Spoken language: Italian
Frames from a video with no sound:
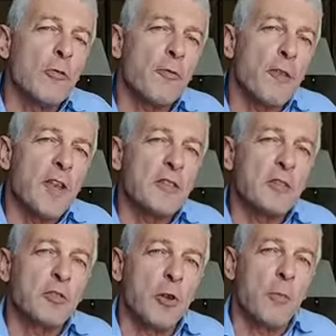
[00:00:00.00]

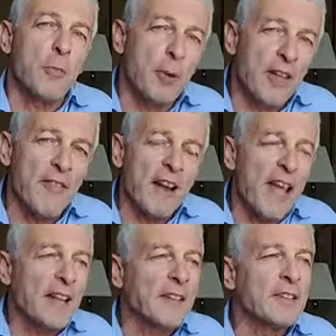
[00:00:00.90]
fisso,
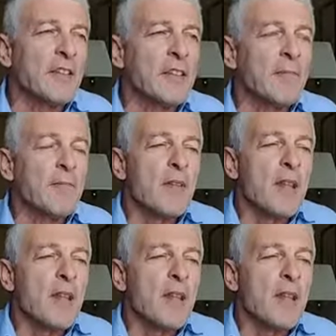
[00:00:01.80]
prevalente?